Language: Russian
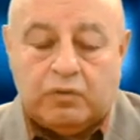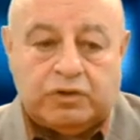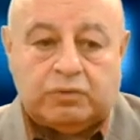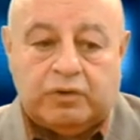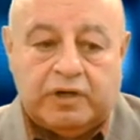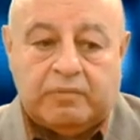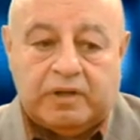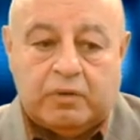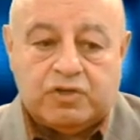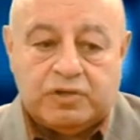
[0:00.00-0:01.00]
Аудитория
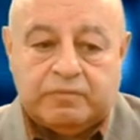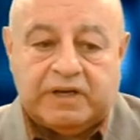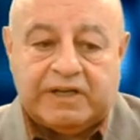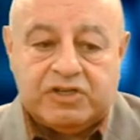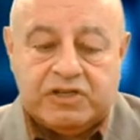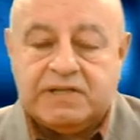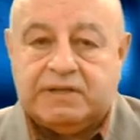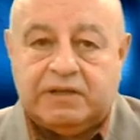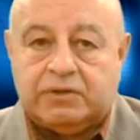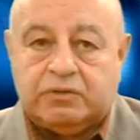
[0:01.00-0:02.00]
была очень
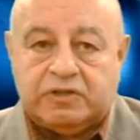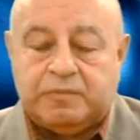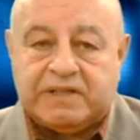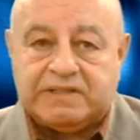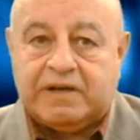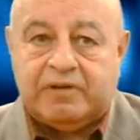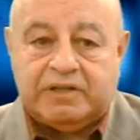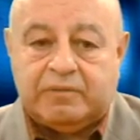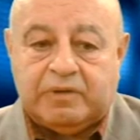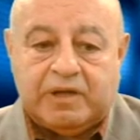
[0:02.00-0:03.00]
многочисленной, то есть
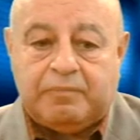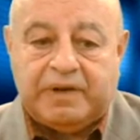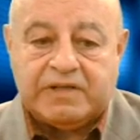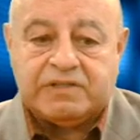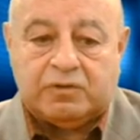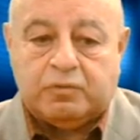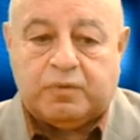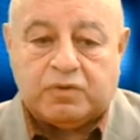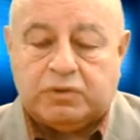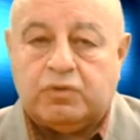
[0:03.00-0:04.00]
представлена была пресса, ну,
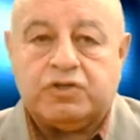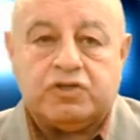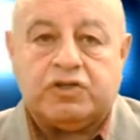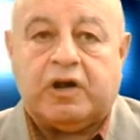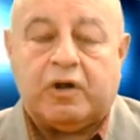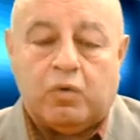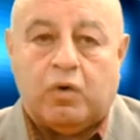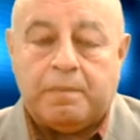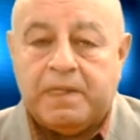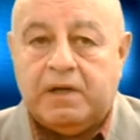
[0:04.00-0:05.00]
просто очень
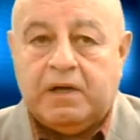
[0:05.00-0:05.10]
широко.